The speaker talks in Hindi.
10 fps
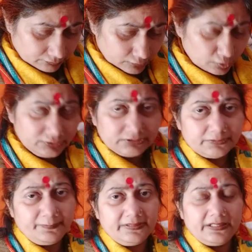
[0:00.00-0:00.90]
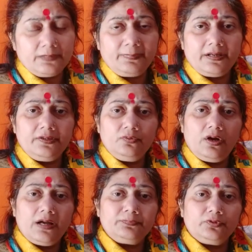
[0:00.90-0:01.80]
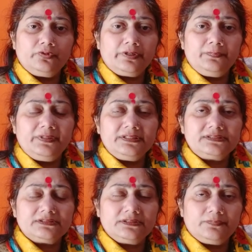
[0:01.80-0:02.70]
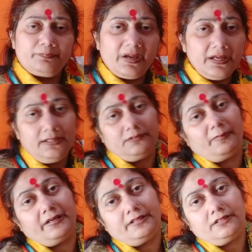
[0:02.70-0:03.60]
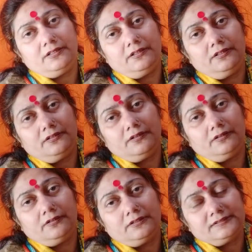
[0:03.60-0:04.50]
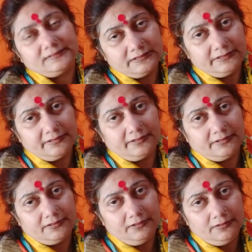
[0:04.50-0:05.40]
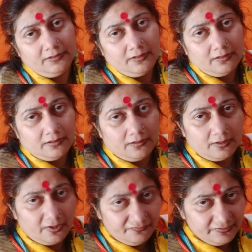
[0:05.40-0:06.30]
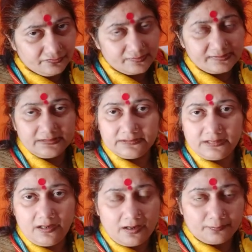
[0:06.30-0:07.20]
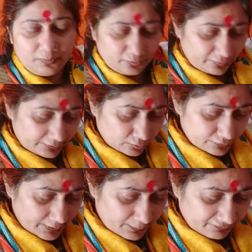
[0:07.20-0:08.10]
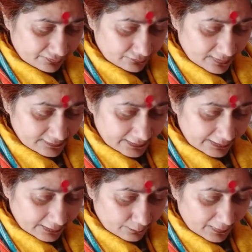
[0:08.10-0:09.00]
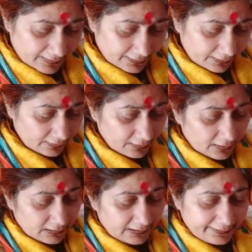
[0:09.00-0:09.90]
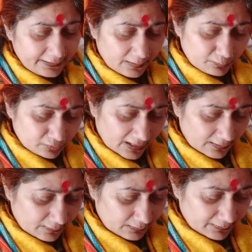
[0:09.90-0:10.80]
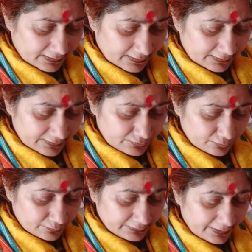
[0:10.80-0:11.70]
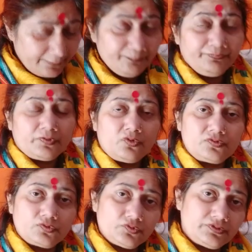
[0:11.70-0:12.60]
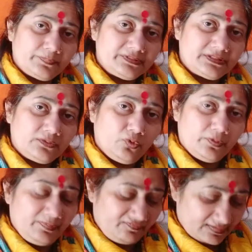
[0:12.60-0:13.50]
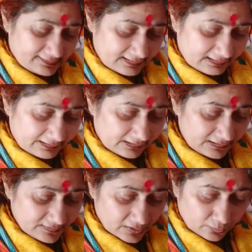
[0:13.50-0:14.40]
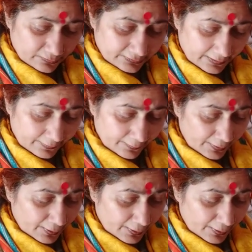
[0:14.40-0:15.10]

कुछ मैं देख पा रही हूँ आप दोनों के बीच बेइतबारी की स्थिति रहेगी अविश्वसनीयता आप दोनों एक दूसरे पर विश्वास नहीं कर पाएंगे लेकिन आपको तालमेल बनाने की जरूरत है और सोच समझकर कोई भी फैसला लेने की जरूरत है